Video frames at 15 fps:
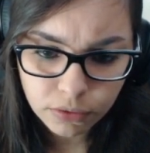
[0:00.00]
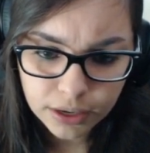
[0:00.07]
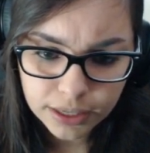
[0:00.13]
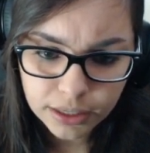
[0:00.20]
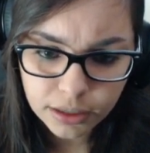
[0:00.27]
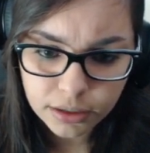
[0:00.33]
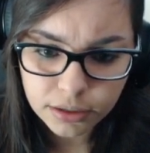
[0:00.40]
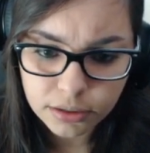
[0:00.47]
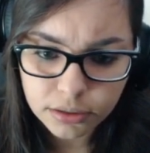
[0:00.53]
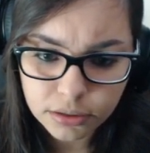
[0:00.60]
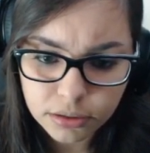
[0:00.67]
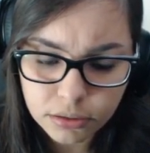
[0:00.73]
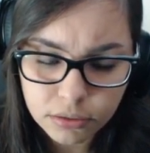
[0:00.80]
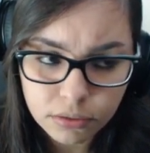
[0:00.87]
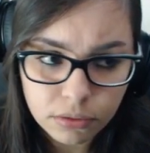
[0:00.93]
Vai.
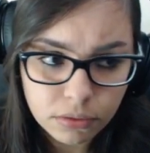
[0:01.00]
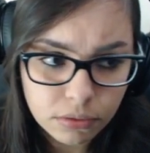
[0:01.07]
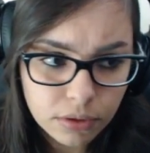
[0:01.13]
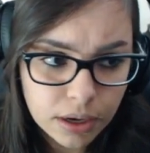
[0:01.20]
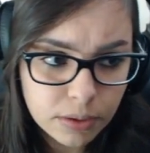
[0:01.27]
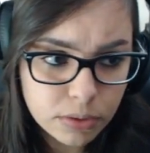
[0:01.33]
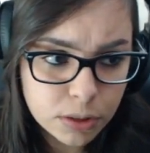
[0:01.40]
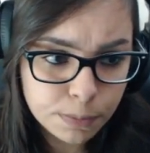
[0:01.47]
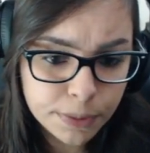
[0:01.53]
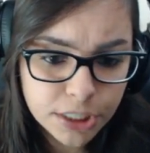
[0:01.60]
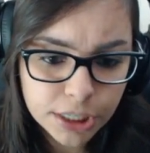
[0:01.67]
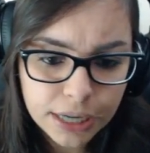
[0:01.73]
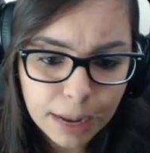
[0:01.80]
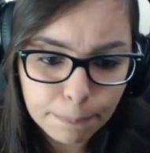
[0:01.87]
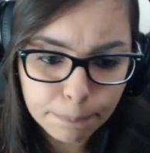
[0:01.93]
Aí o
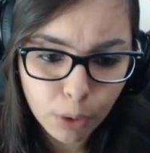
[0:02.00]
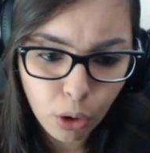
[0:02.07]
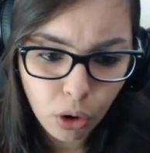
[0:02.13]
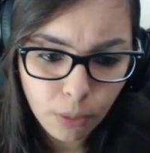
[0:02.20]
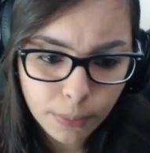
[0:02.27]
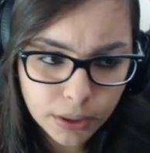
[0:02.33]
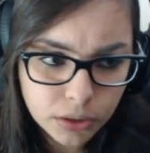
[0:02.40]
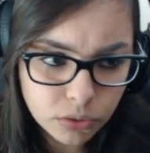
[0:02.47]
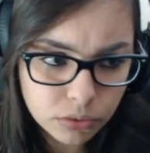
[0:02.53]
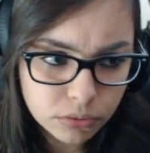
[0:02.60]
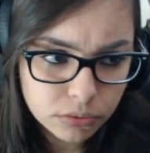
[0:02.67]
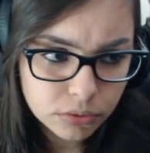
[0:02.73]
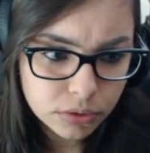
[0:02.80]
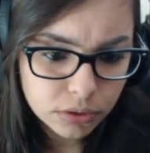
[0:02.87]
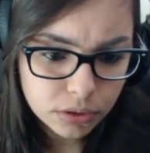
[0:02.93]
speed acabou,
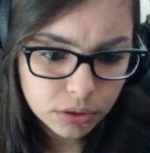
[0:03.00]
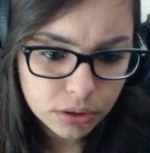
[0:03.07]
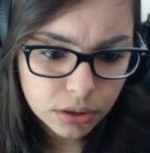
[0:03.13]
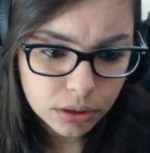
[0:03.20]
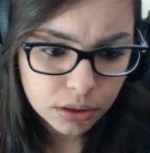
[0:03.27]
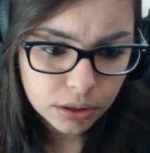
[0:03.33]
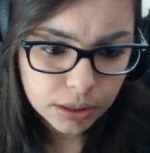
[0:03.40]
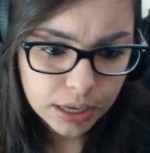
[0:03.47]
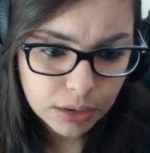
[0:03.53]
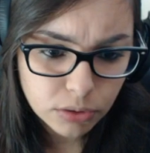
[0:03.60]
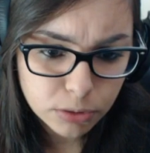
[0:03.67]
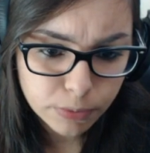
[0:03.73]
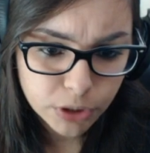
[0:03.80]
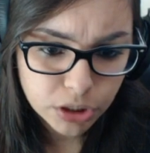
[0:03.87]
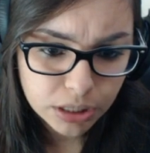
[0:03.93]
mano.
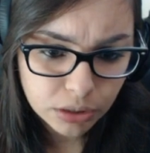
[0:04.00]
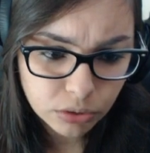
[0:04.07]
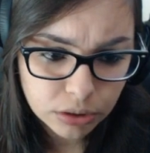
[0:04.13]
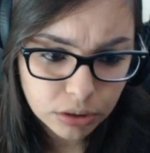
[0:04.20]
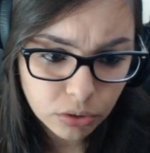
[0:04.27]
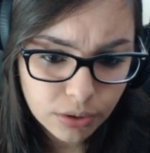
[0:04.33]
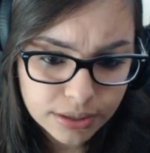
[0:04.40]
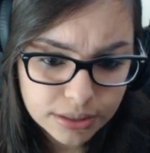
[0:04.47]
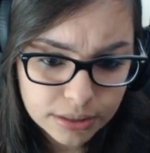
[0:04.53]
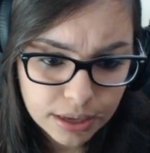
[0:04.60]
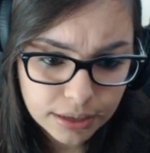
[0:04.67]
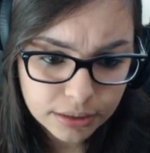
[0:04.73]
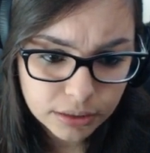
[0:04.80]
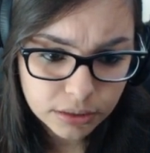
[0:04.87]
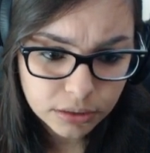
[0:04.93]
Caraca, o speed tá durando quase
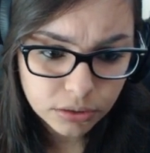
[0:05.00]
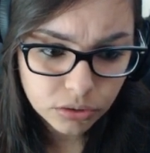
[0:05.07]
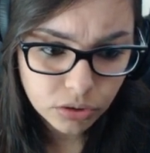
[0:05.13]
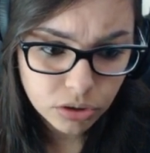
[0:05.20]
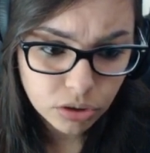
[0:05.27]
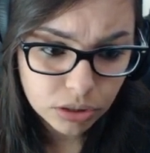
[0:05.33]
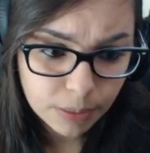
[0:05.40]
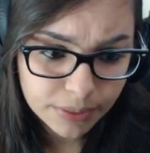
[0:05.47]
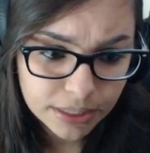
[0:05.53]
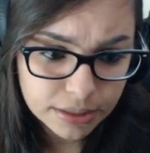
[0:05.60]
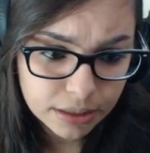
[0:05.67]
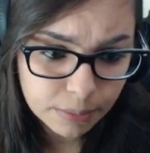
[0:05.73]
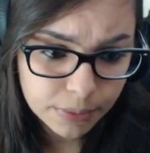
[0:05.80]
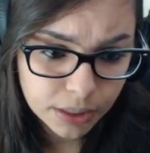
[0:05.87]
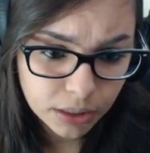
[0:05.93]
nada. Nossa, o tamanho
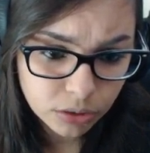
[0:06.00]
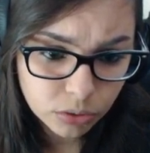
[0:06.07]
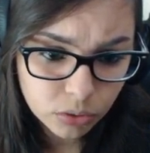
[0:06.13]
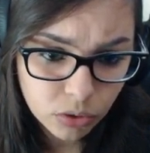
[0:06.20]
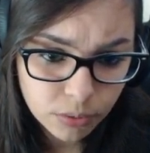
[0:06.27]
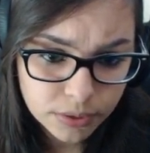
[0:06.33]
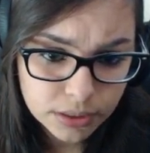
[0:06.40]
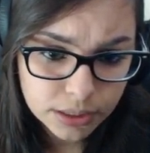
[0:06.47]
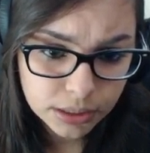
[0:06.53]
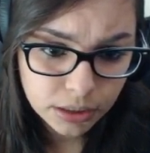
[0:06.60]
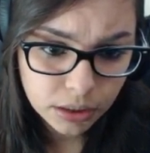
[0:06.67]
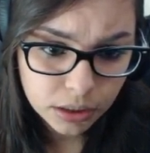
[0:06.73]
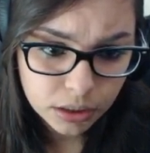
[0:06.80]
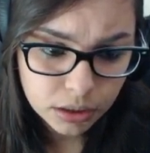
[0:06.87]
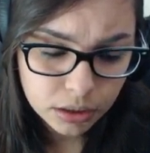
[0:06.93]
desse labirinto, como
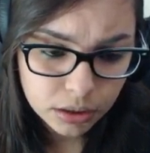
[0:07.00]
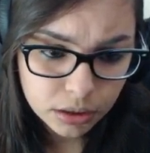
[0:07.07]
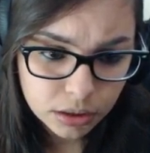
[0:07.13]
assim?